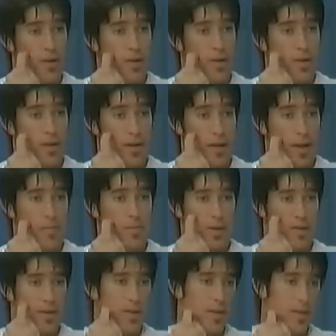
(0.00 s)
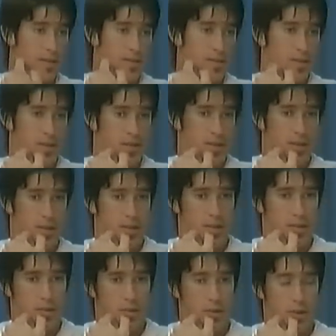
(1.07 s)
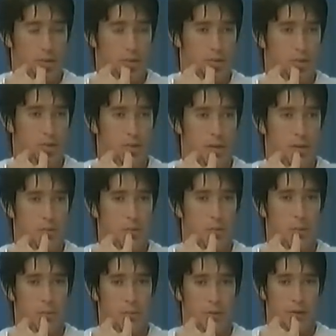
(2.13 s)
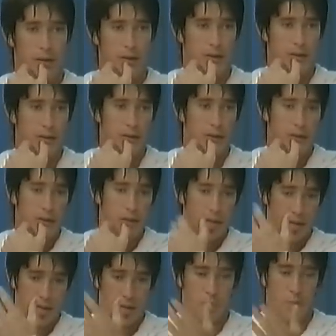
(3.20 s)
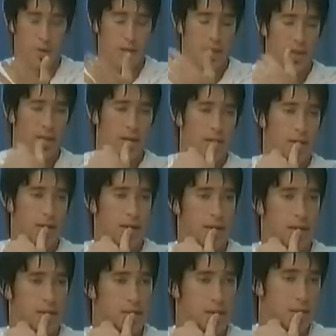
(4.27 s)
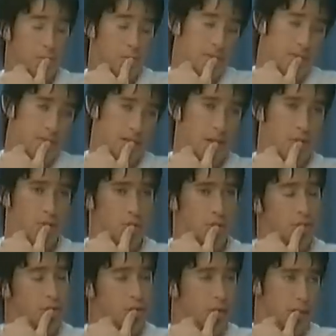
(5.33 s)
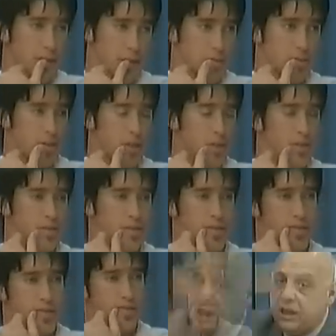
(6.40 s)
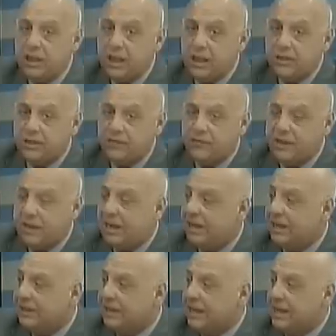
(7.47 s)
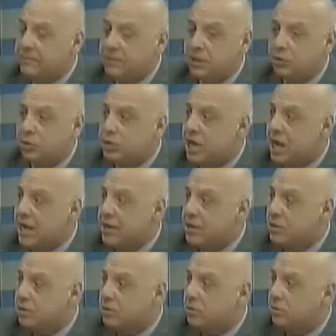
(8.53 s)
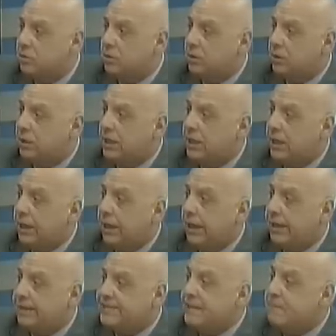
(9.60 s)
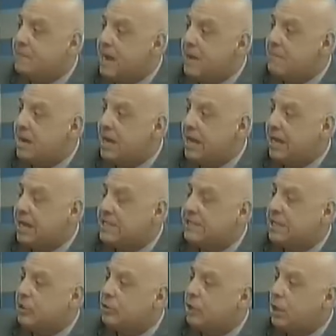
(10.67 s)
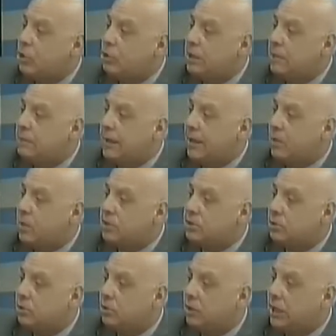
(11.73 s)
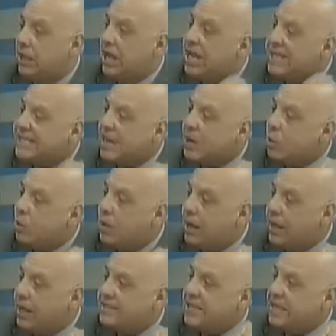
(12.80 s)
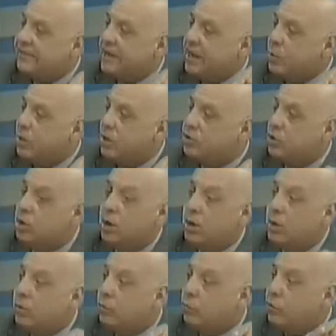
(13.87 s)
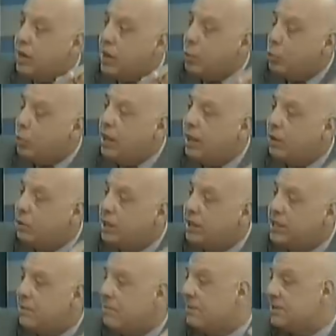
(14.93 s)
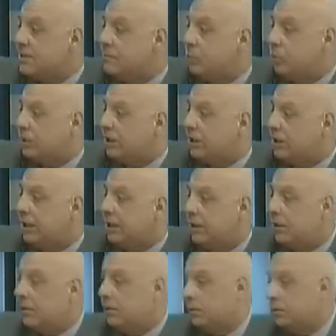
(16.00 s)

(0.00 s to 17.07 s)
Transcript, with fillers: realmente es eh, lo que nosotros queremos proponer y, poner en, la cancha. Después si sale o no, es otra cosa. Eso que identifica el entrenamiento diario, eh, ¿se plama la cancha con el gol del paraguayo? Esa jugada, esa triangulación, ¿fue la jugada colectiva más importante del